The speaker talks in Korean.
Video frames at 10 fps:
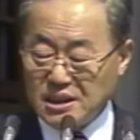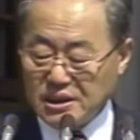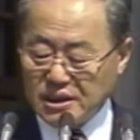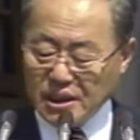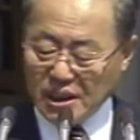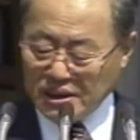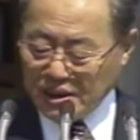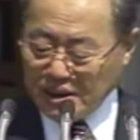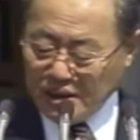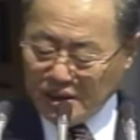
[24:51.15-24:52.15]
세
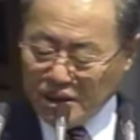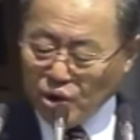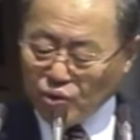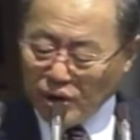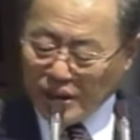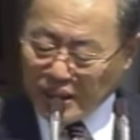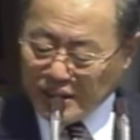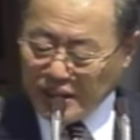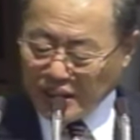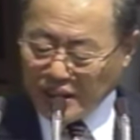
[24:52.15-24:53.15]
가지 이유를 내가
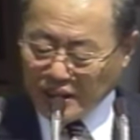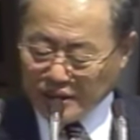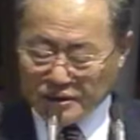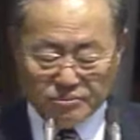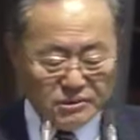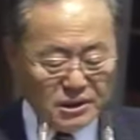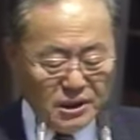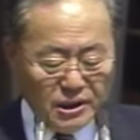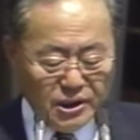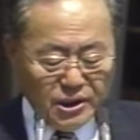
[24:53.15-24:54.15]
얘기를 하겠습니다.
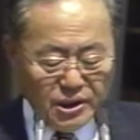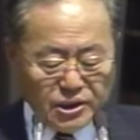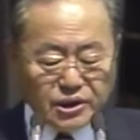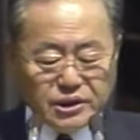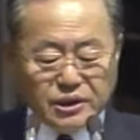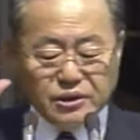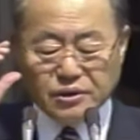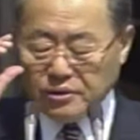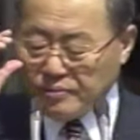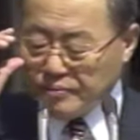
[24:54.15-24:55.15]

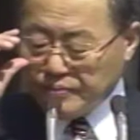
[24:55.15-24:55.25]
첫째로는